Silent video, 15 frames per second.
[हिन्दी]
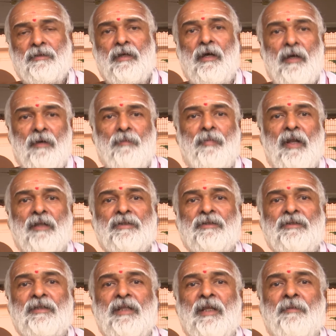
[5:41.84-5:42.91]
हाँ प्रातः
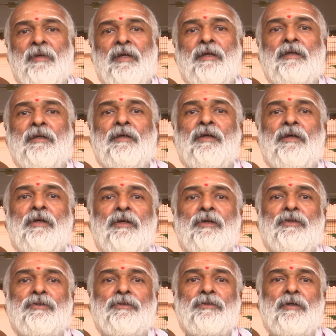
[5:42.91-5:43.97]
संध्या में
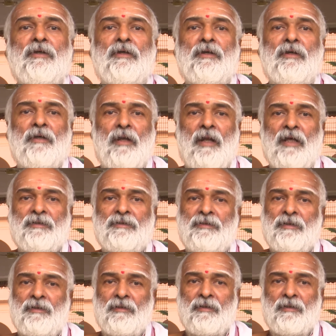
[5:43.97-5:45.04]

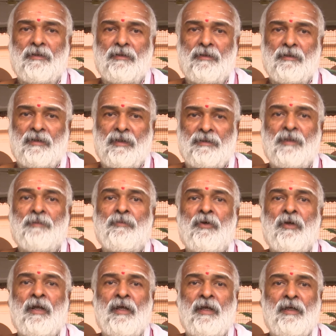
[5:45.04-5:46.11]
रात ख़त्म
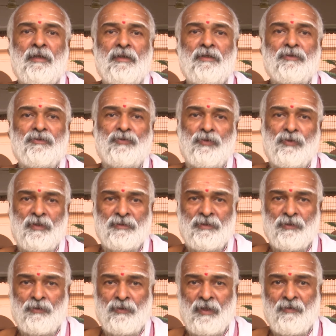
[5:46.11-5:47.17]
हो रहा है
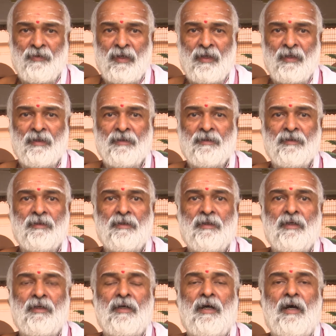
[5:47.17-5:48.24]
सूर्योदय होने वाला है
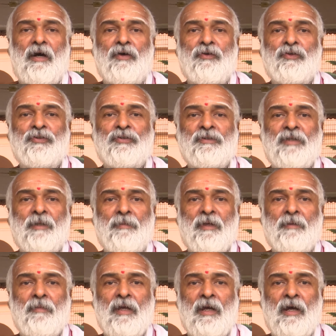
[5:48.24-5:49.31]
और उस
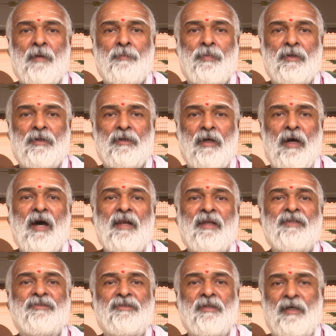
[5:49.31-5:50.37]
समय में आप
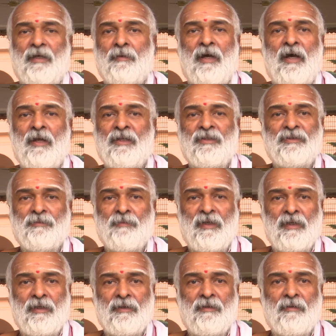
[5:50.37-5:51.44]
आलस्य है आलस्य में
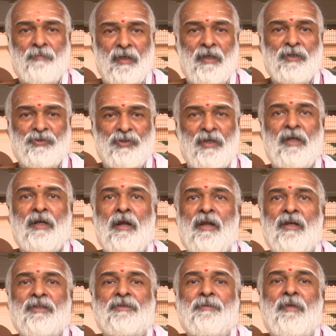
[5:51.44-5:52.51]
हैं पहले शरीर
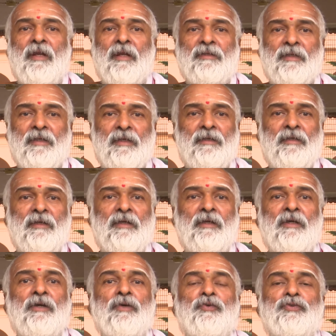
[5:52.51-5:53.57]
आलस्य में रहते हैं
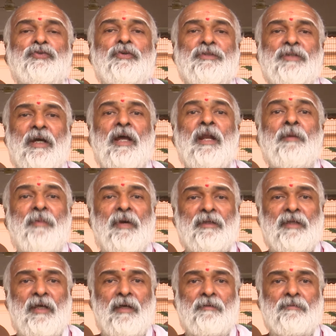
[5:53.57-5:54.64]
उसको जगाना
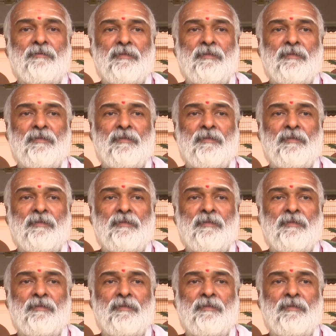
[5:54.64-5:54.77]
पड़ता है